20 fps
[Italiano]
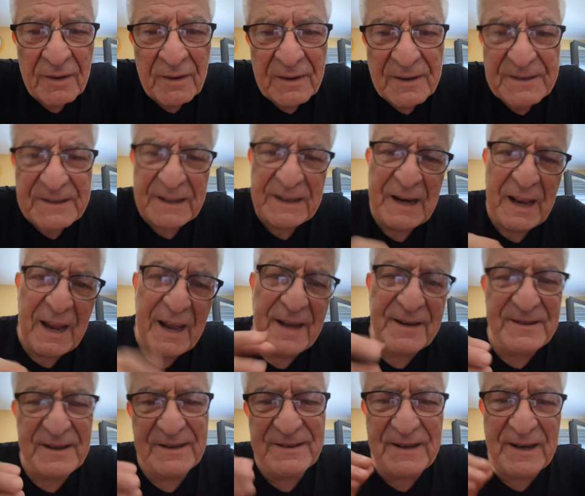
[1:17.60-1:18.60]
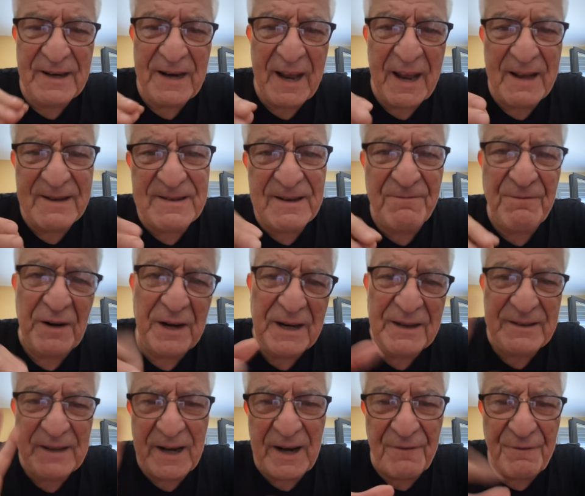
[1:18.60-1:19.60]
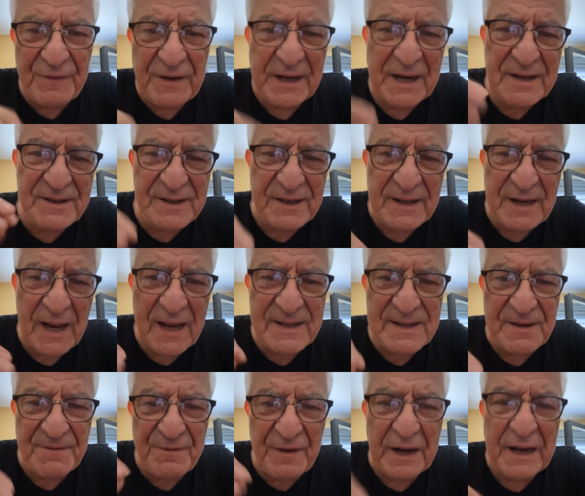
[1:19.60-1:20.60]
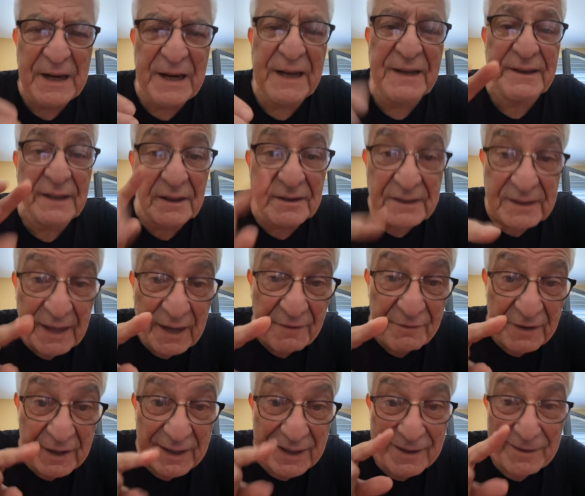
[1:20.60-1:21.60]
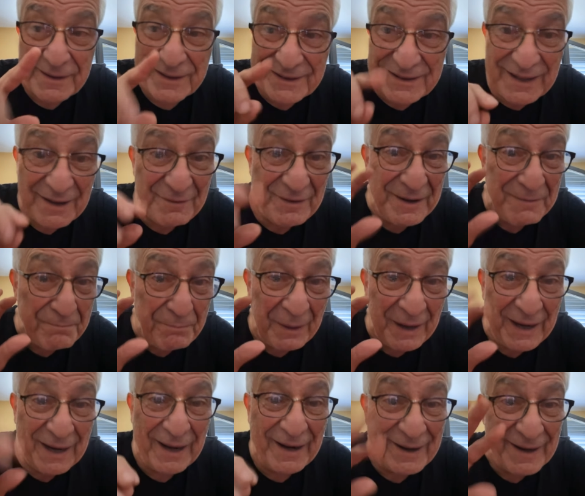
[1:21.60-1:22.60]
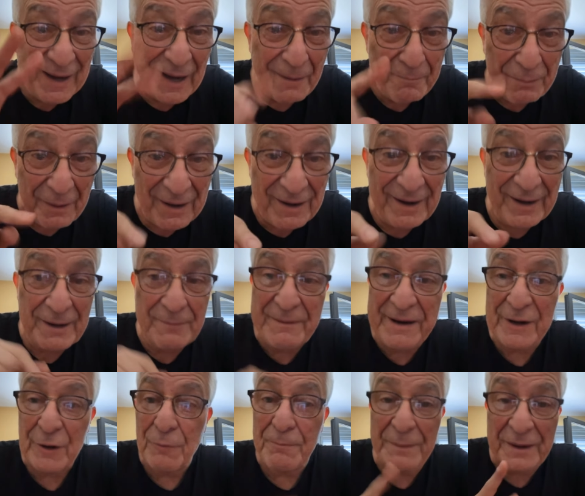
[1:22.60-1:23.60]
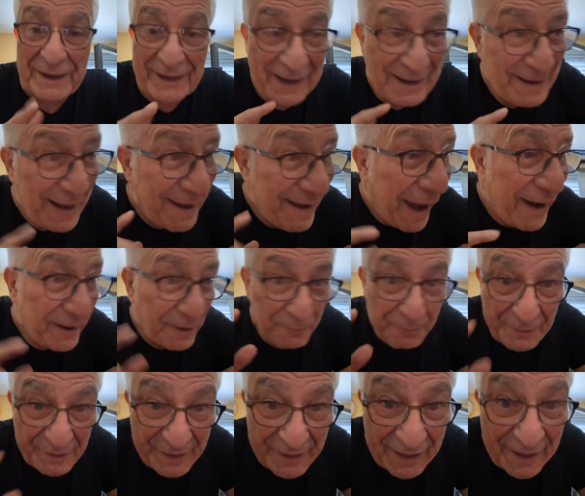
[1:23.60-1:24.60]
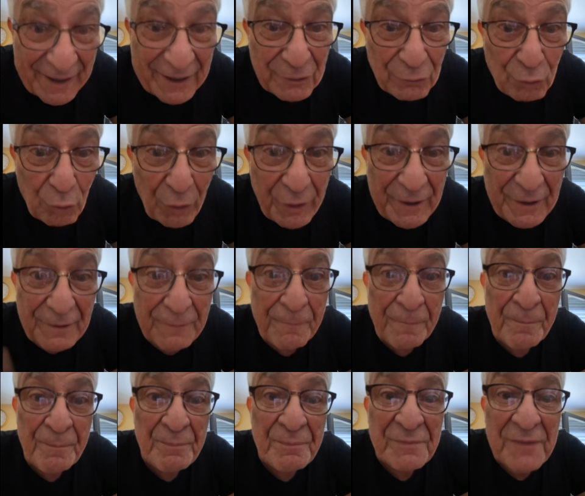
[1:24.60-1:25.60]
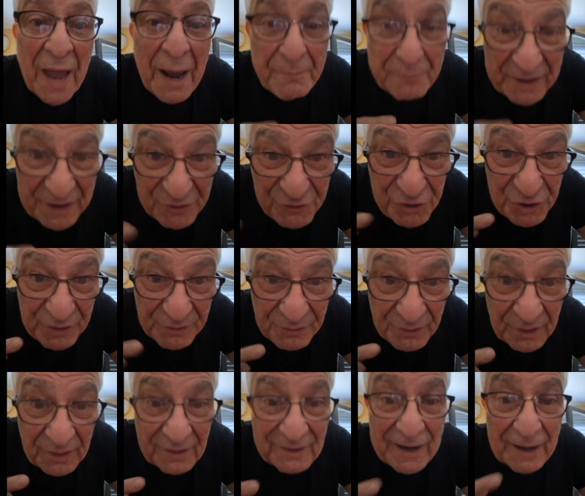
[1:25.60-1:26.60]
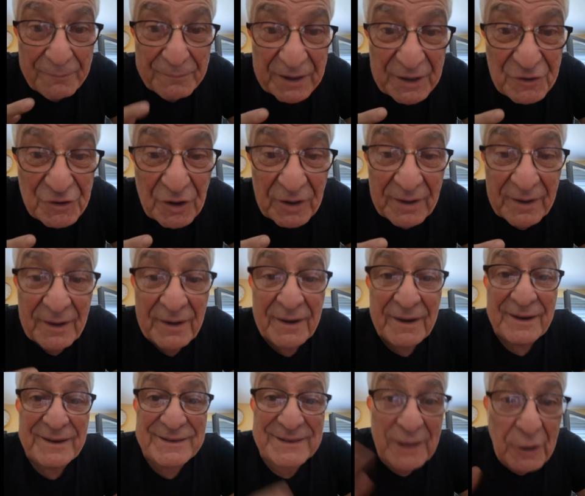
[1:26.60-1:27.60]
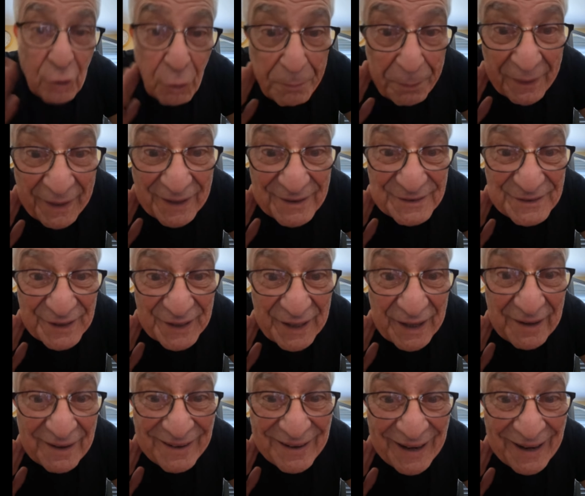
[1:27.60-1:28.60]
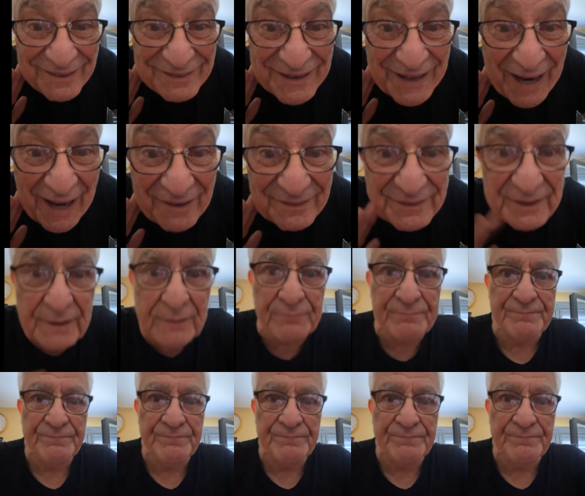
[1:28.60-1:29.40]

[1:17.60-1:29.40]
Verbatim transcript: Cinesi, cinesi, farete la fine, cinesi, fallite. Devi, devi imparare a parlare meno, perché, anche perché i tuoi amici, amici, stanno per essere radiati.